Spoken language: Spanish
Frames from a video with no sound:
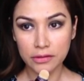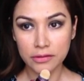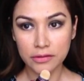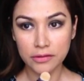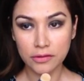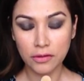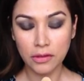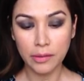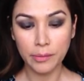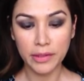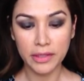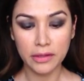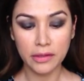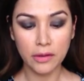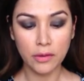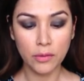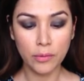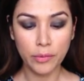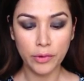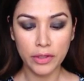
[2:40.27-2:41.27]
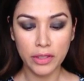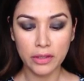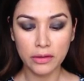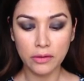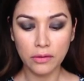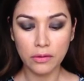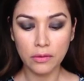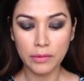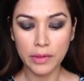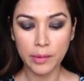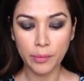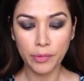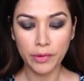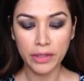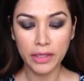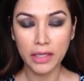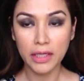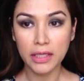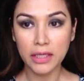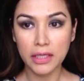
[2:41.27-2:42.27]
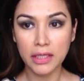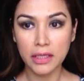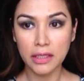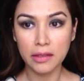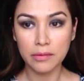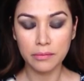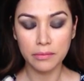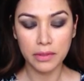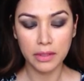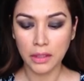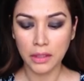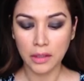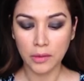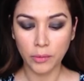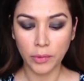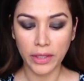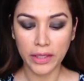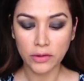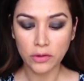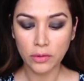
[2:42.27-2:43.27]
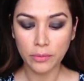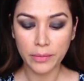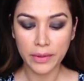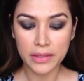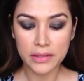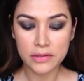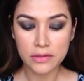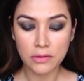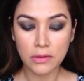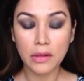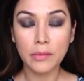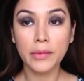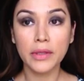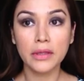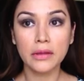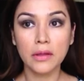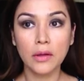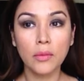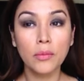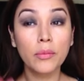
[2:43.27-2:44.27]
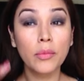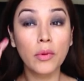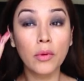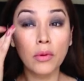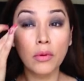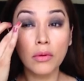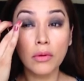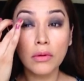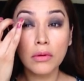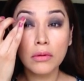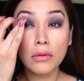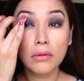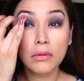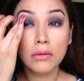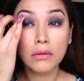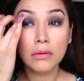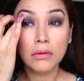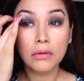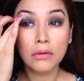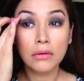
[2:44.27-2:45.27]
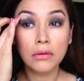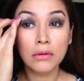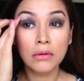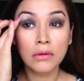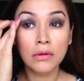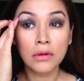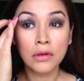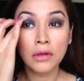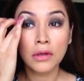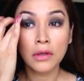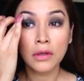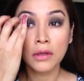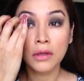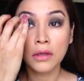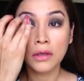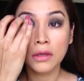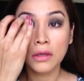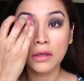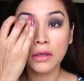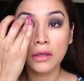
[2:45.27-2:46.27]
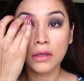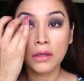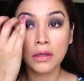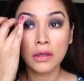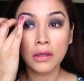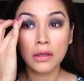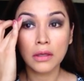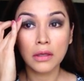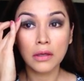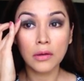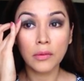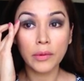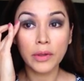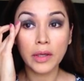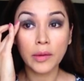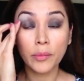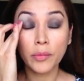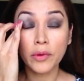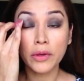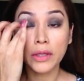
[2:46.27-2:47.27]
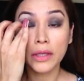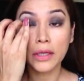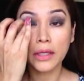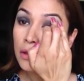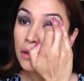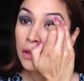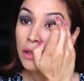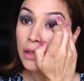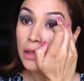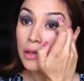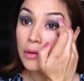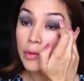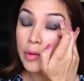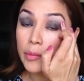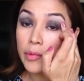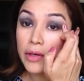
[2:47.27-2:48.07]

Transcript: Así que voy a tomar un poco de corrector para aplicarlo en mis párpados y eso me va a servir como si fuera un borrador.